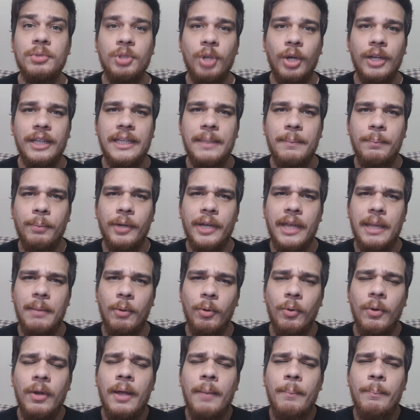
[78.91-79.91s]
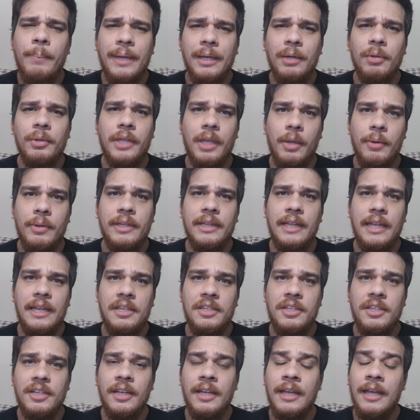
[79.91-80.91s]
totem Pokémon, pelo que eu
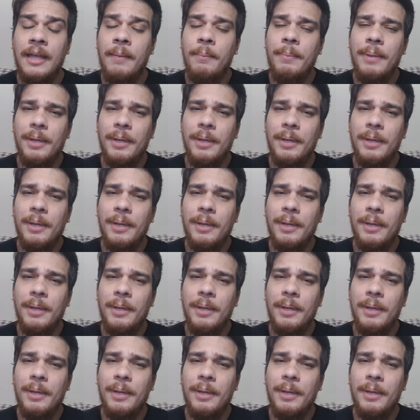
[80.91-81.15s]
entendi,